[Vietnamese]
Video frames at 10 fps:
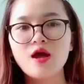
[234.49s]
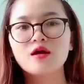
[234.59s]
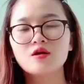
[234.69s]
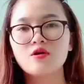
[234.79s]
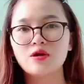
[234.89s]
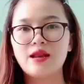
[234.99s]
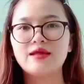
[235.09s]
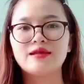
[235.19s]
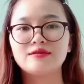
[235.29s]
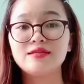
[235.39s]
câu hỏi
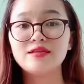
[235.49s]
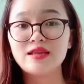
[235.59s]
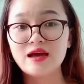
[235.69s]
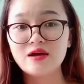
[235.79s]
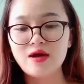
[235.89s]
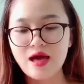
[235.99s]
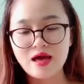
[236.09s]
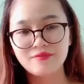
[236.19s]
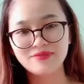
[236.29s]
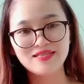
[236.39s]
lệnh là sit down
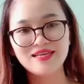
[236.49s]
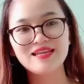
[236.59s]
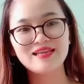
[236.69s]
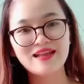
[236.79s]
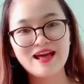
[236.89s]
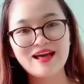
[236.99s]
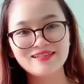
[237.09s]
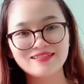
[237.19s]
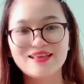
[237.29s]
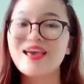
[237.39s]
I'm sitting
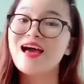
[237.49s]
nicely